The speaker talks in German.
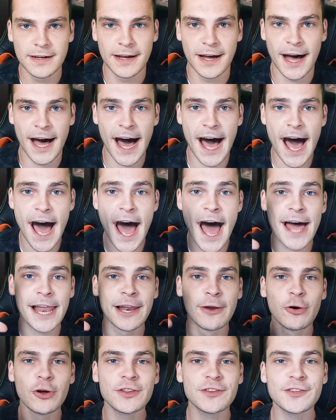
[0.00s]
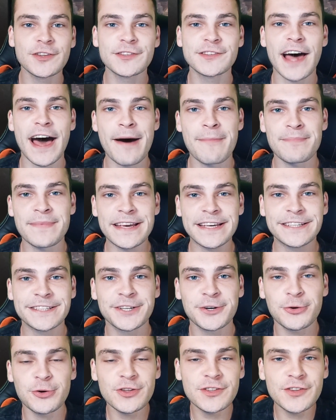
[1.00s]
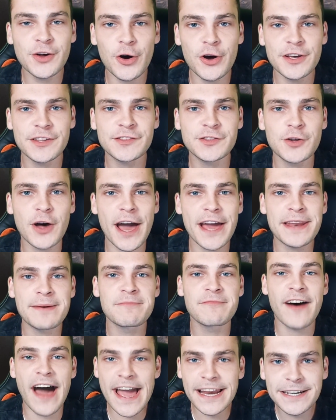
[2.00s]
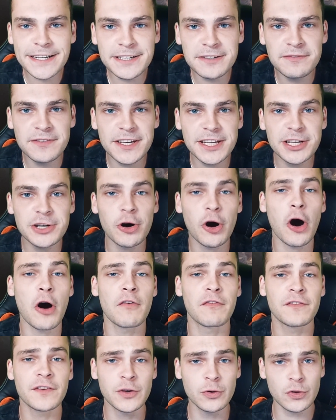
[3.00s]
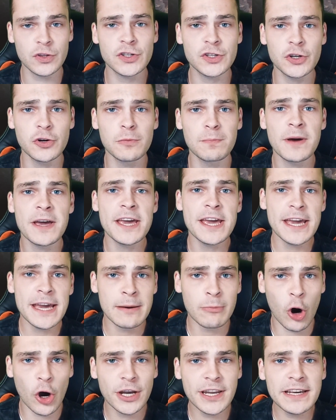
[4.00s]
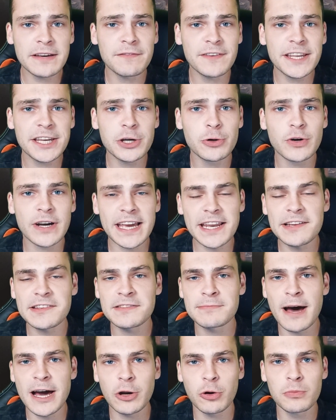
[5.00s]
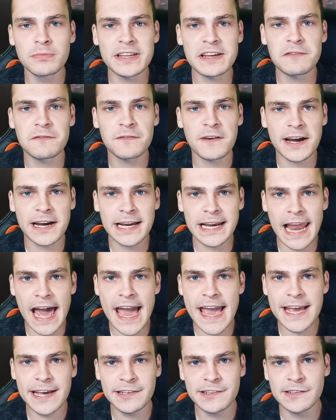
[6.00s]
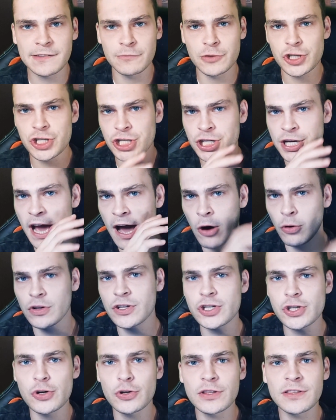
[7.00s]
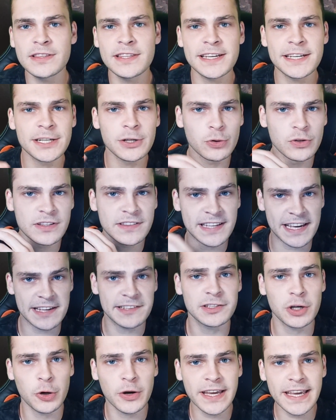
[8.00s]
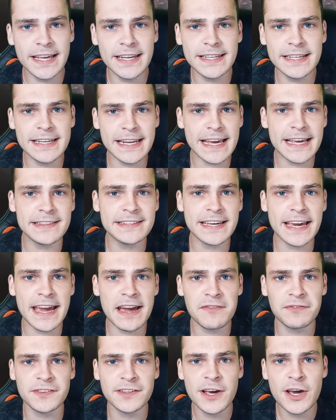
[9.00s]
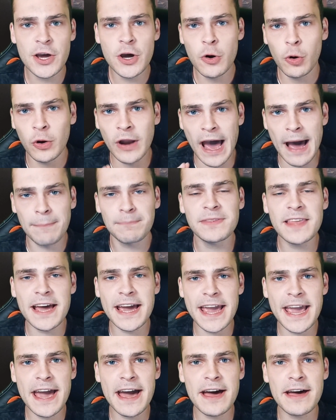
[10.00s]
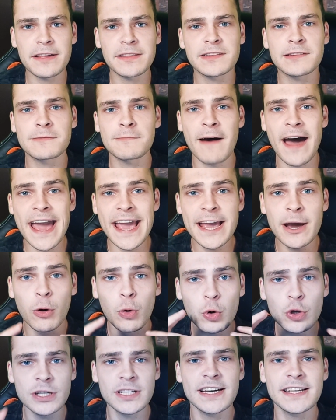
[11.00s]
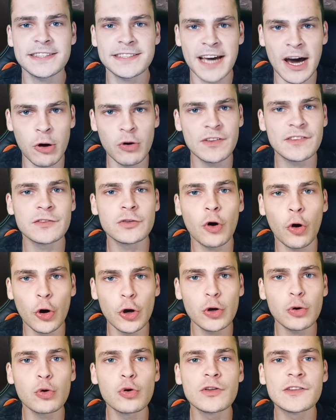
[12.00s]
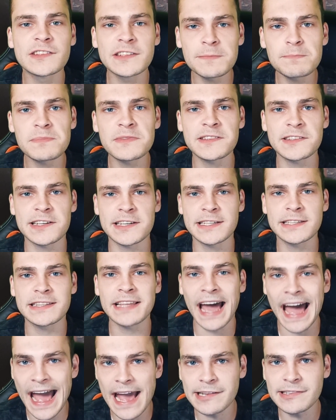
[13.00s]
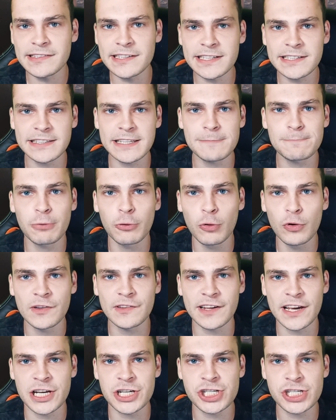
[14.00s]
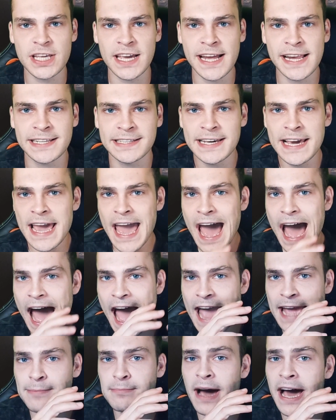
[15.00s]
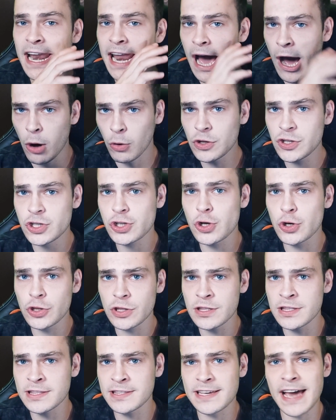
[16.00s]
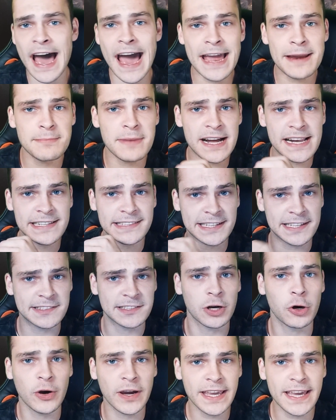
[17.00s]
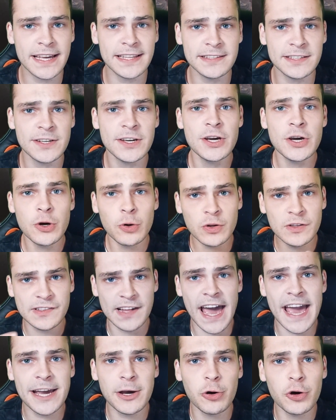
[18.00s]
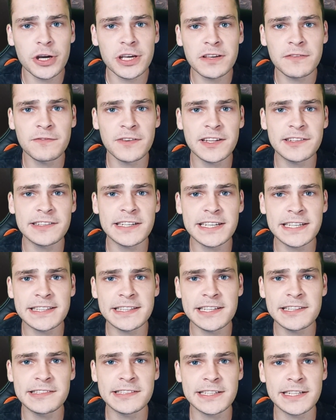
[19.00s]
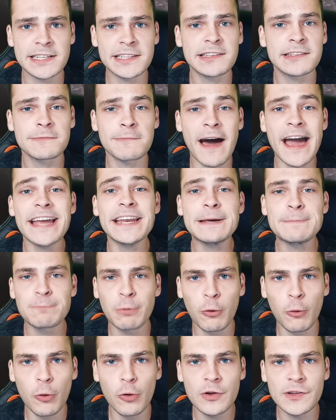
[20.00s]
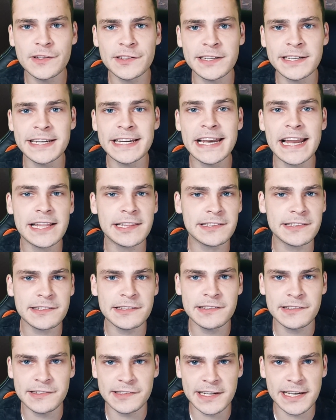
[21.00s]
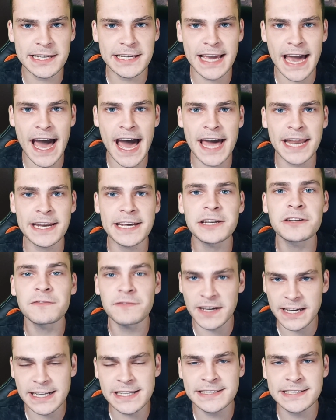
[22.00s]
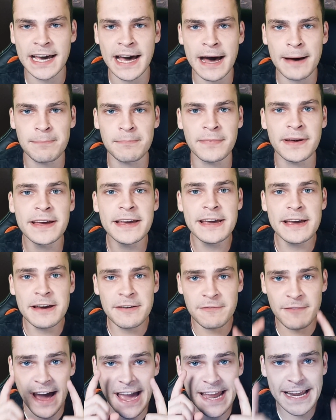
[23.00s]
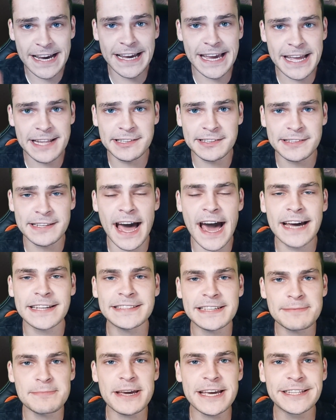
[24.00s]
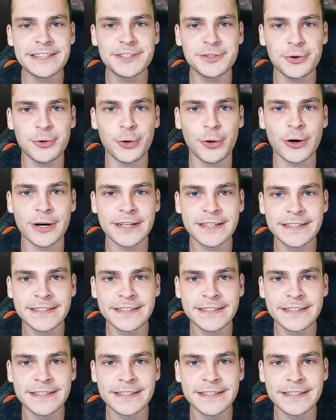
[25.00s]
Hallo zusammen, ich grüße euch zu einem weiteren Video auf YouTube. Im heutigen Video geht es mal um den Vergleich zwischen ausschüttenden und thesaurierenden ETFs und habe daher 200.000 Euro 70-30 Depots erstellt, einmal ausschüttend, einmal thesaurierend und zeige euch, wie sich diese zwei Depots in den letzten 10 Jahren entwickelt haben. Weiter geht's nach dem Intro.